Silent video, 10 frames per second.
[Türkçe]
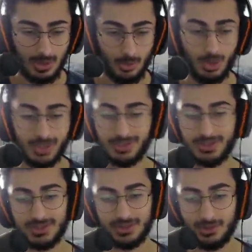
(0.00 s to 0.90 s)
O
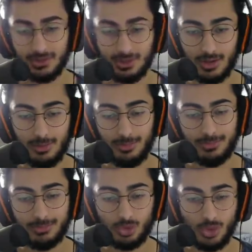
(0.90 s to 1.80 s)
arkadaşın
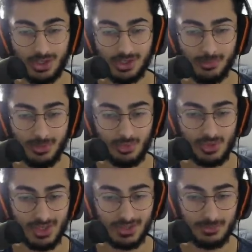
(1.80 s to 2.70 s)
şu arkamdan
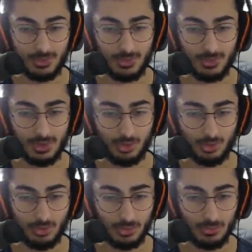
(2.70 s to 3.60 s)
rüzgar çıkması olayı
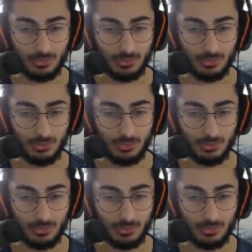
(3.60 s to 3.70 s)
kötü.